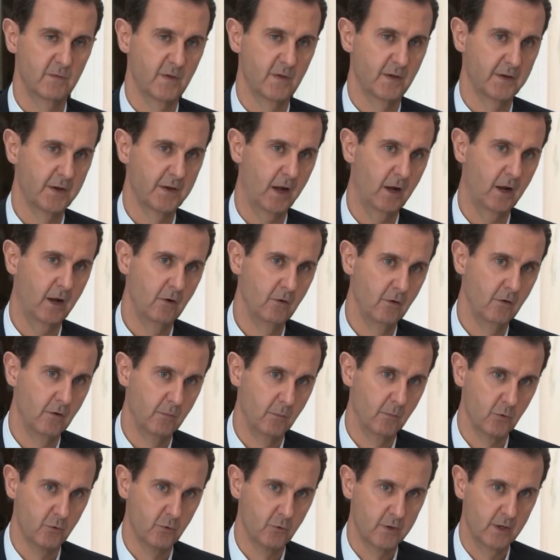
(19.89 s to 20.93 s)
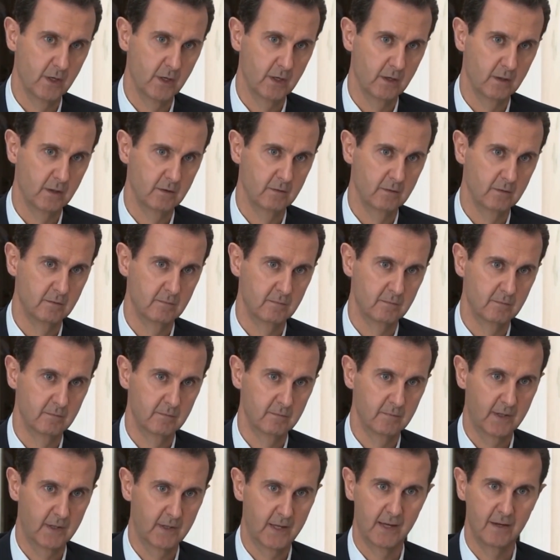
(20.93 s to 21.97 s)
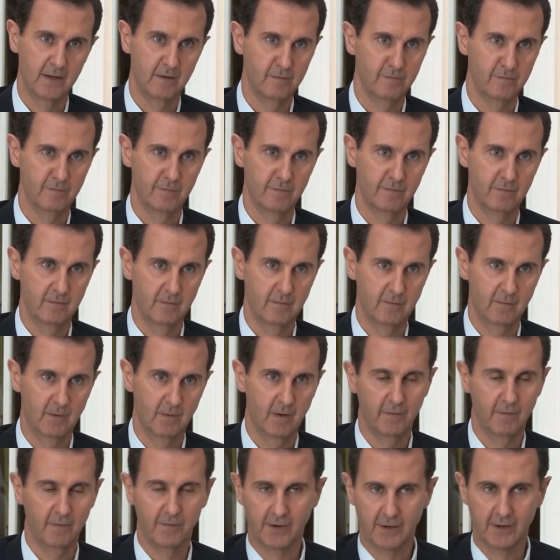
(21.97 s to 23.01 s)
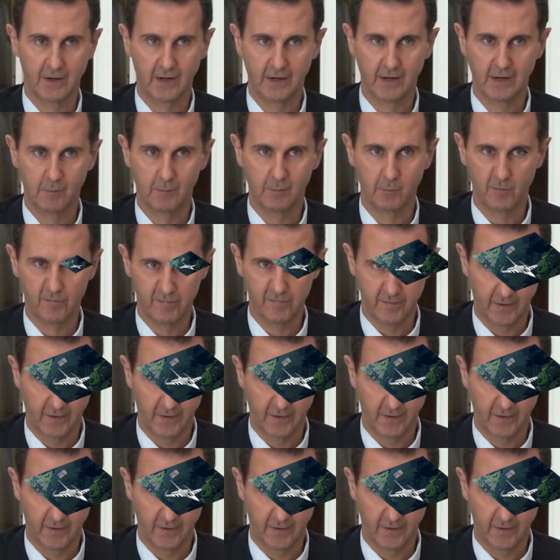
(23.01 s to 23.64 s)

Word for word: Türkiye'nin sınırını vurdu. Değerli izleyenler bildiğiniz gibi